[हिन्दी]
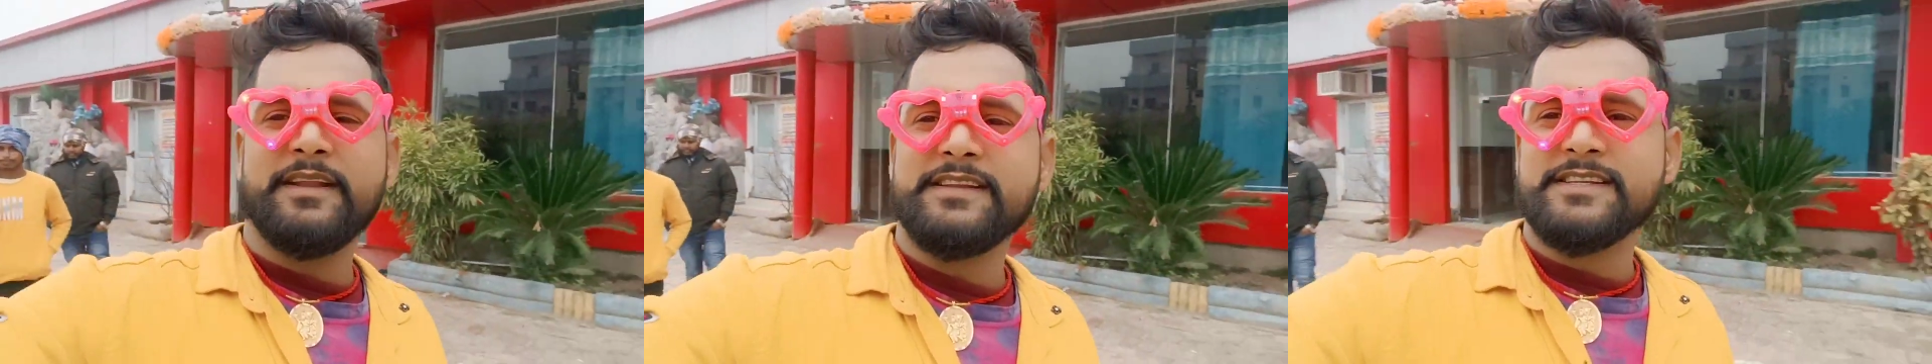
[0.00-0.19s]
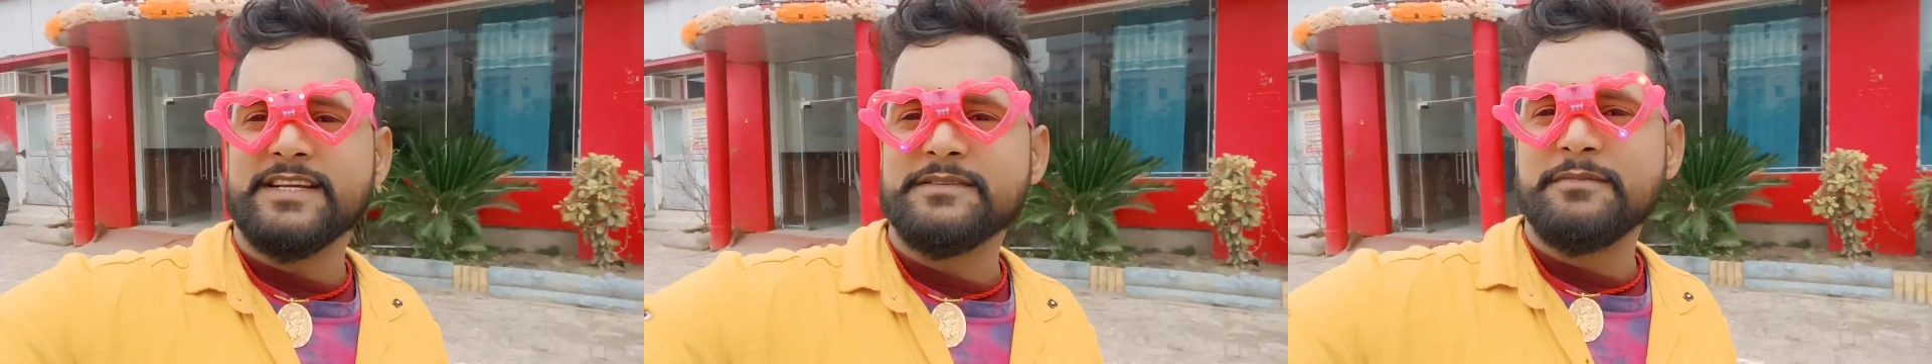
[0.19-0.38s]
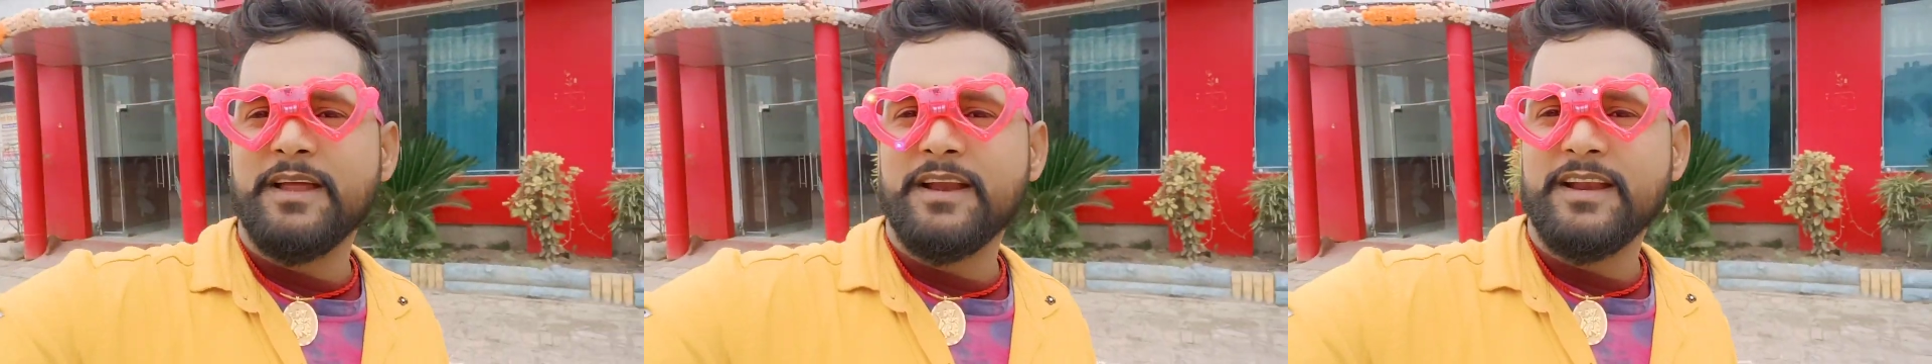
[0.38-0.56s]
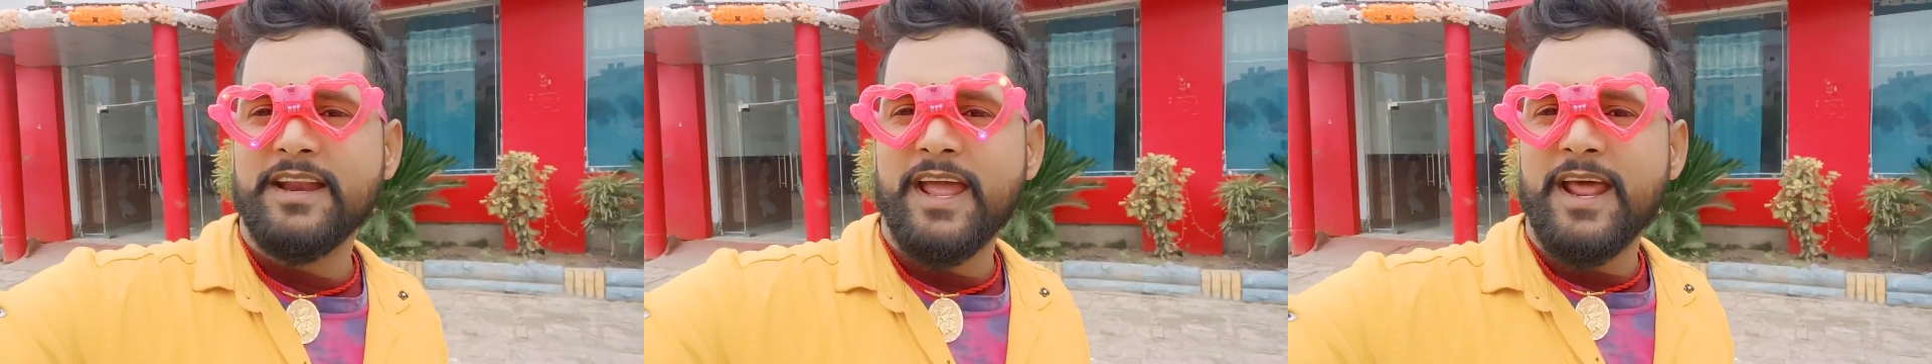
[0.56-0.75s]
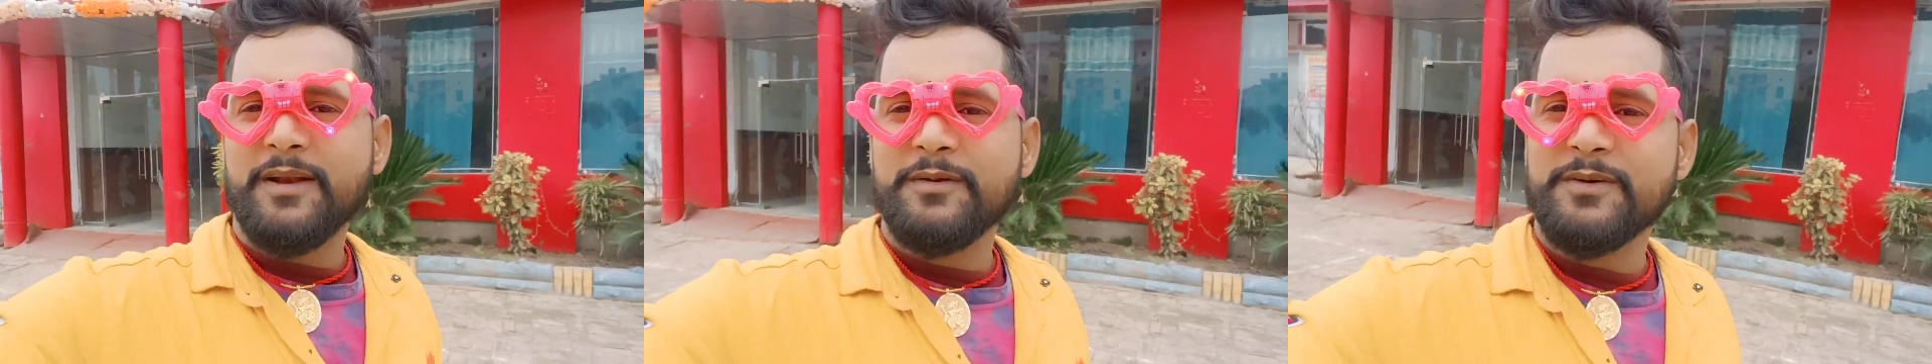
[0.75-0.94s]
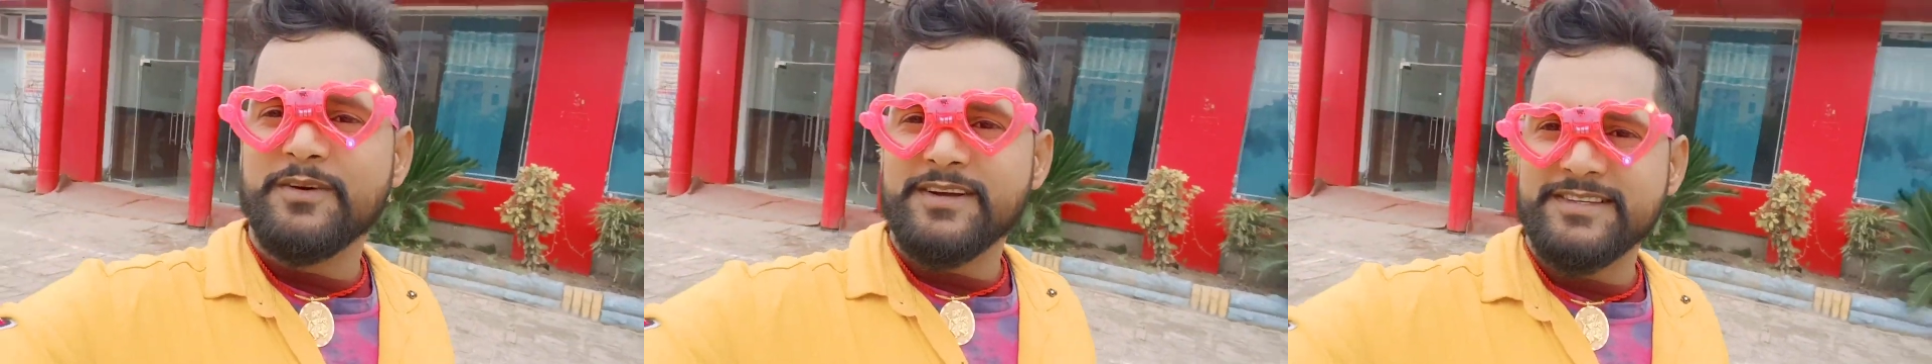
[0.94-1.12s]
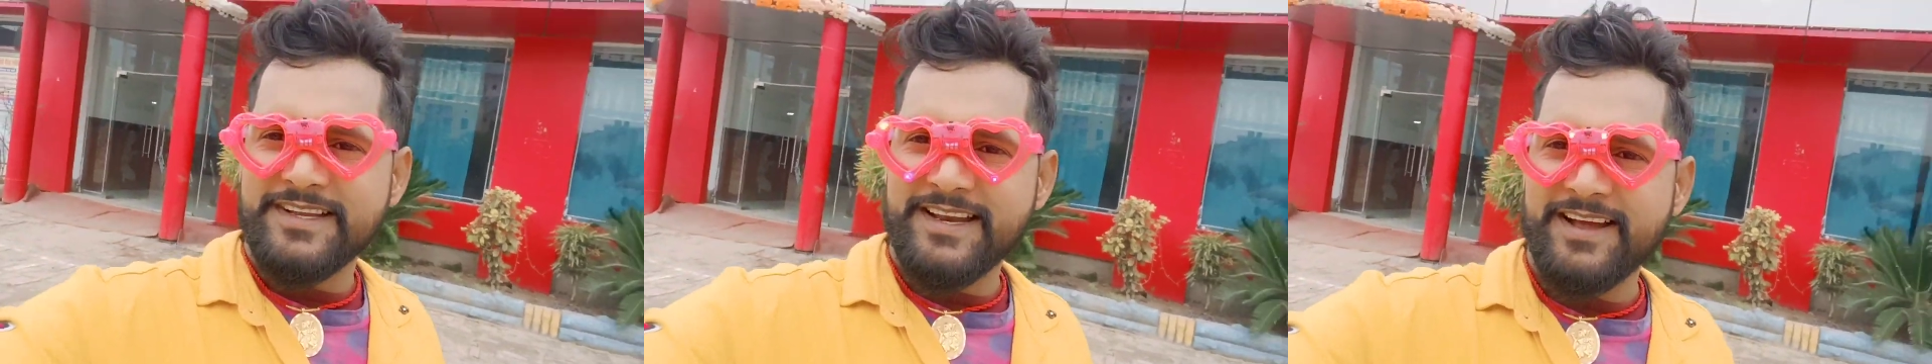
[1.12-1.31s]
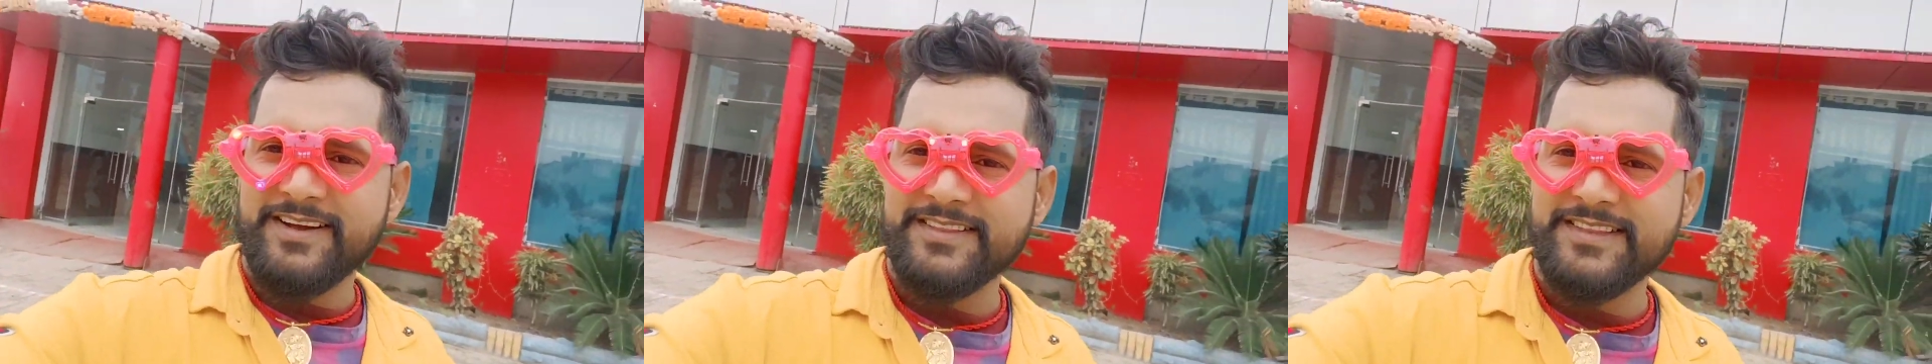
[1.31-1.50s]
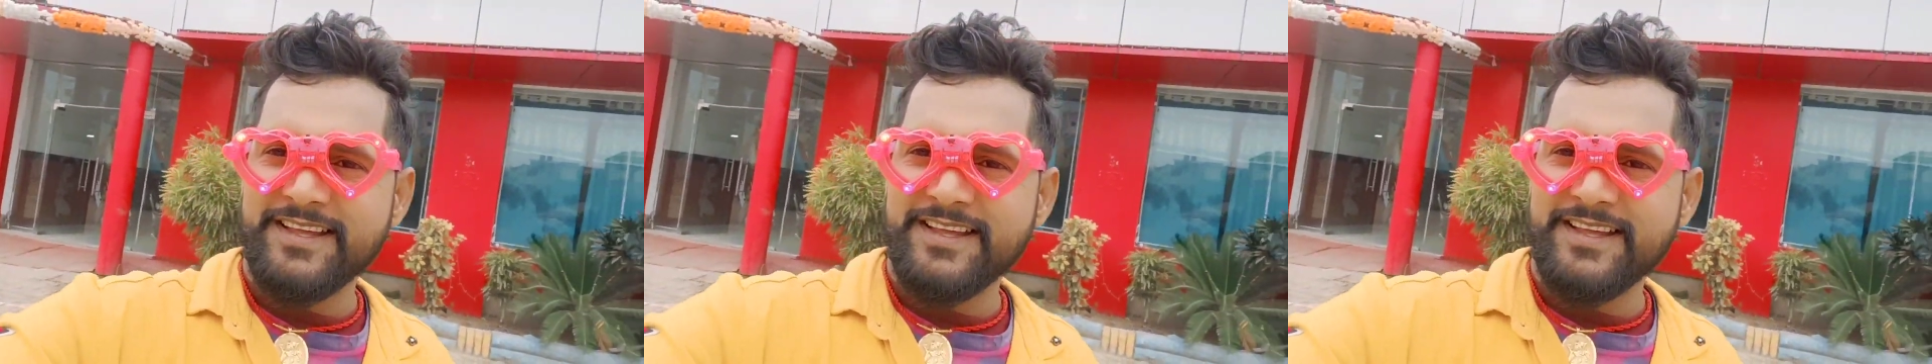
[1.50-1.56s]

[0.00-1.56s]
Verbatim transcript: चश्मा नया लुक कैसा